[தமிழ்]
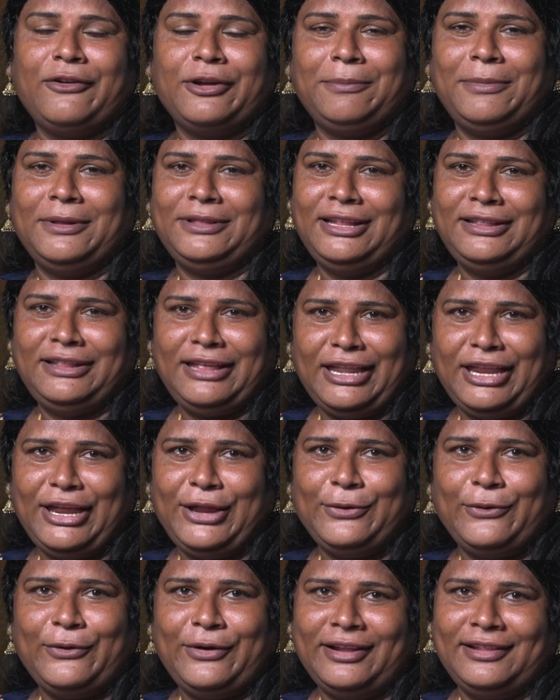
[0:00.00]
அவரை பற்றி
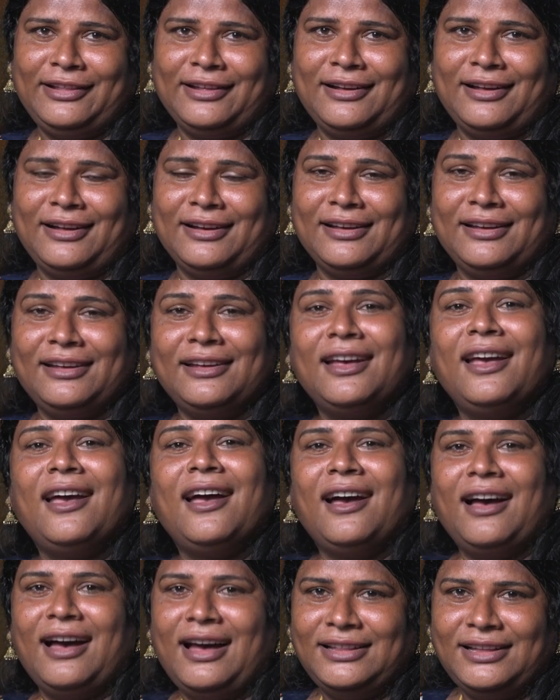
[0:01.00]
தெரியணுன்றதுக்காக
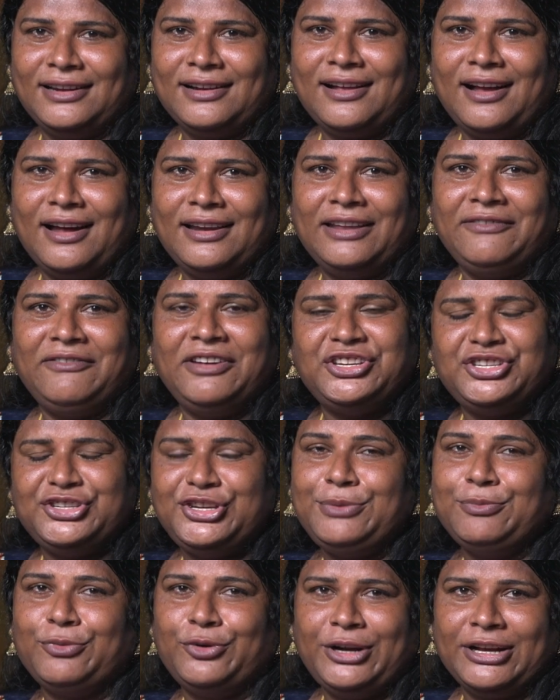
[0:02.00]
அதற்கான
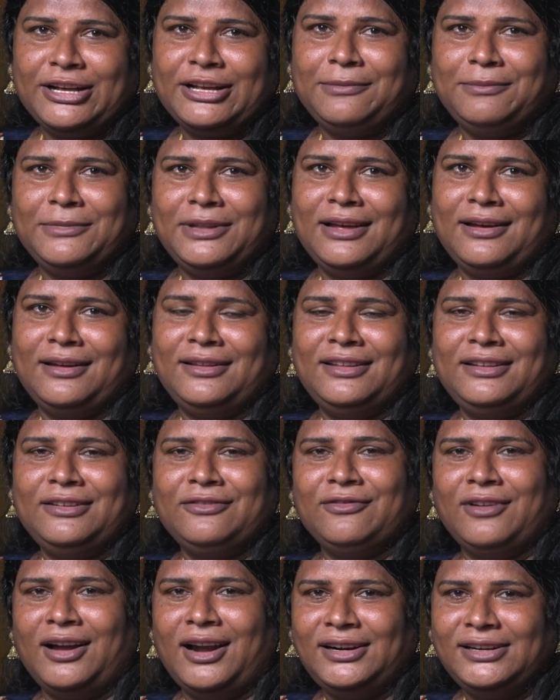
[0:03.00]
வெற்றி முழக்கம் தான் அது
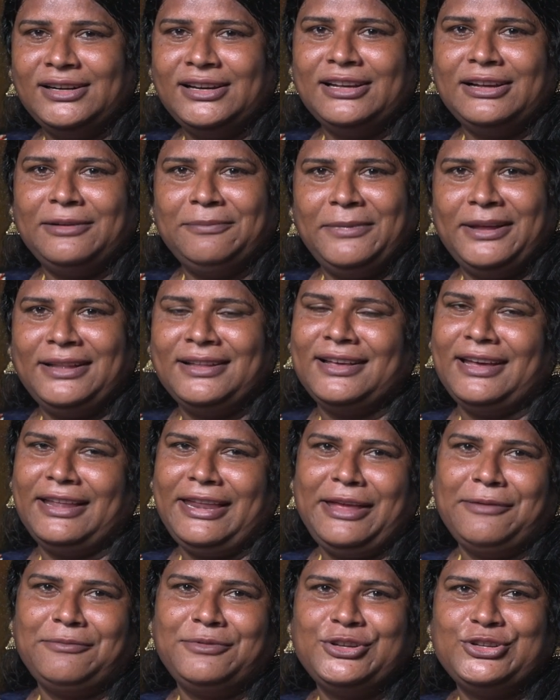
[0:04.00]
வாழ்க
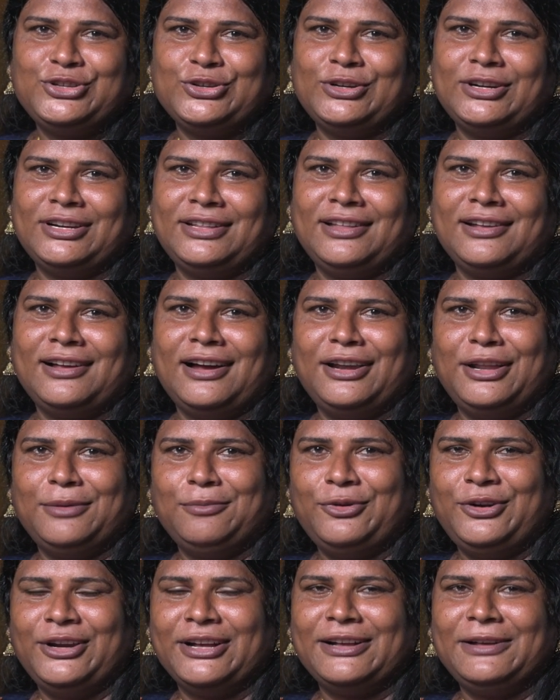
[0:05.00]
அம்பேத்கரியம்னு சொல்கிறதுக்கான
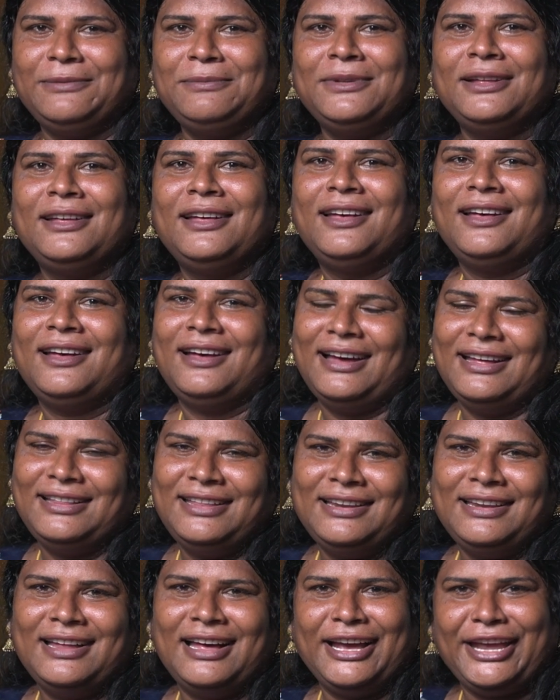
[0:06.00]
முழக்கம்
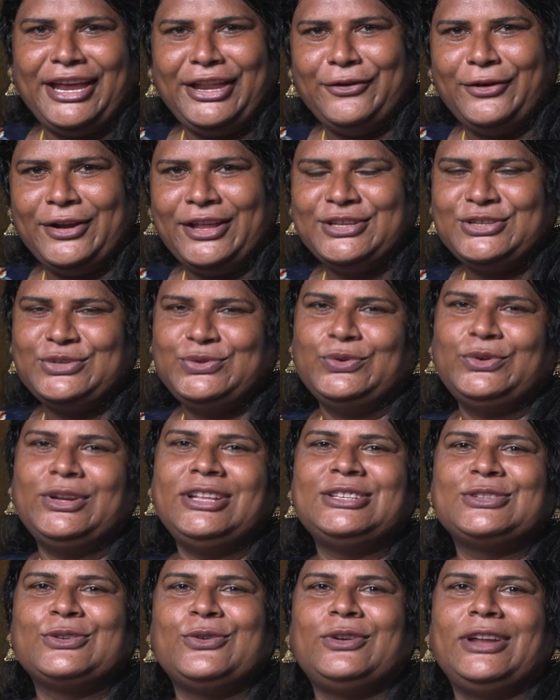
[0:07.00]
அதை நான் என்னுடைய
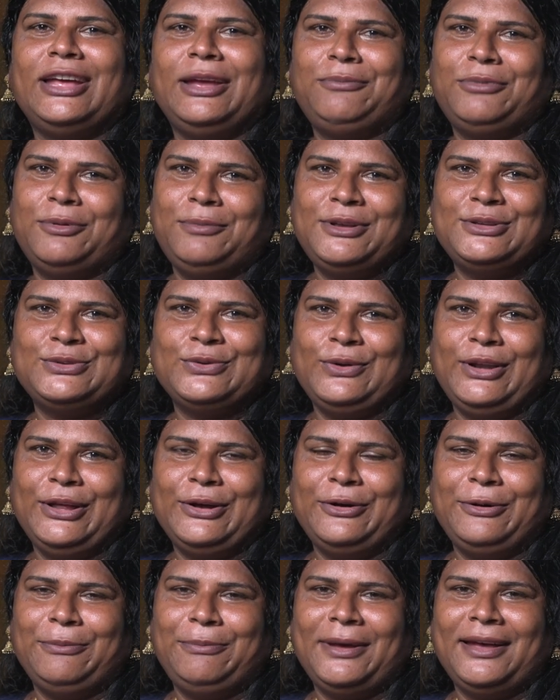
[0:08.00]
ஸ்டூடெண்ட்ஸ்க்கும் நான் எப்போவுமே
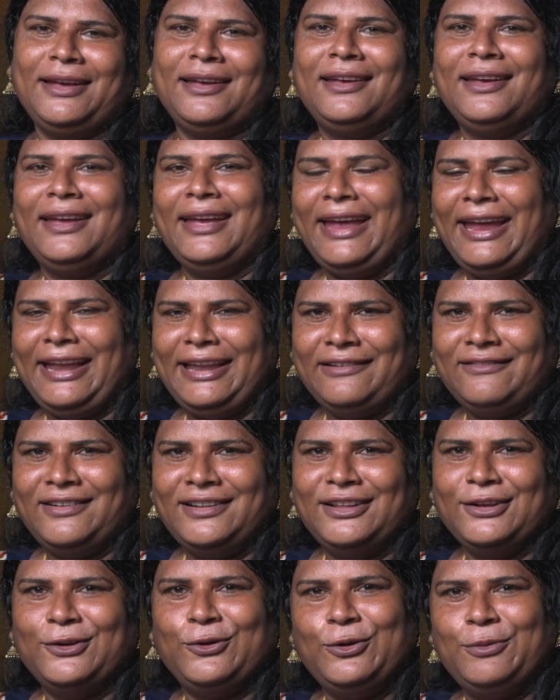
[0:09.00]
சொல்லிக் கொடுப்பேன் என்னை
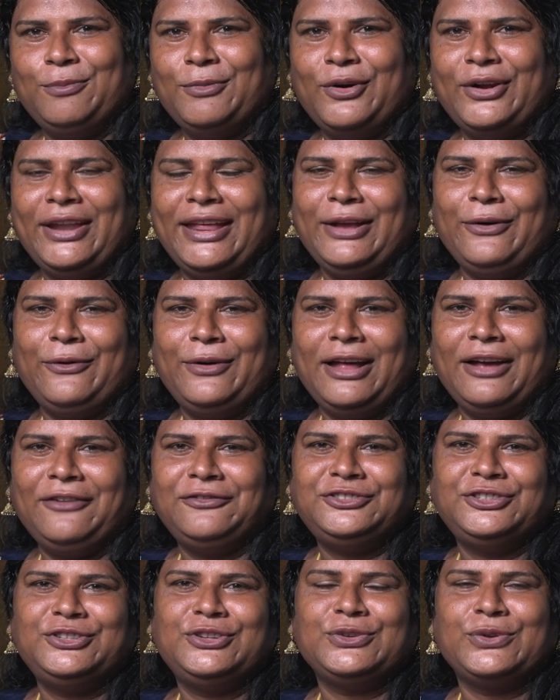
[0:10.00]
வந்து குட் மார்னிங் குட்
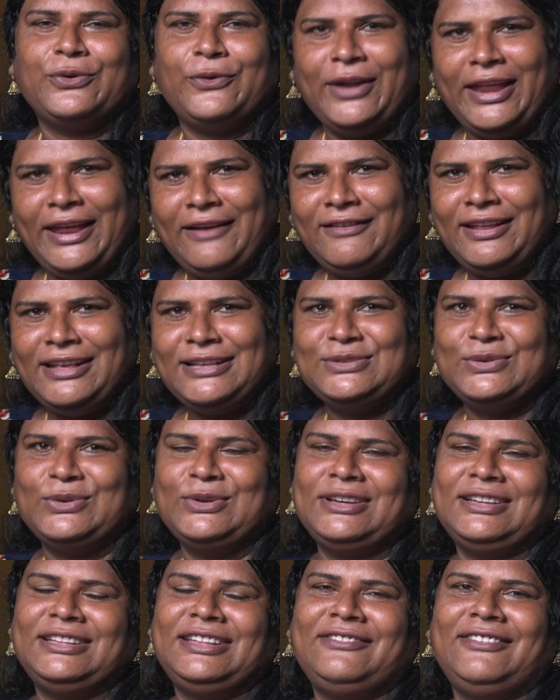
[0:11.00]
ஆஃப்டர்நூன் குட் ஈவினிங்
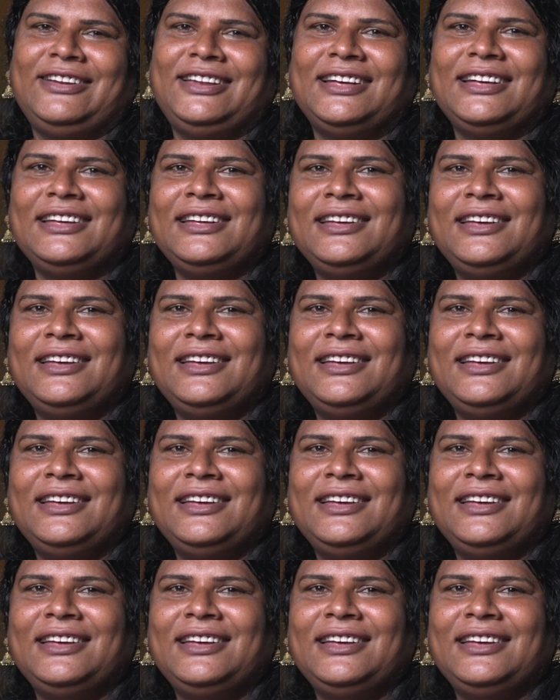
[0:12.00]
சொல்கிறத விட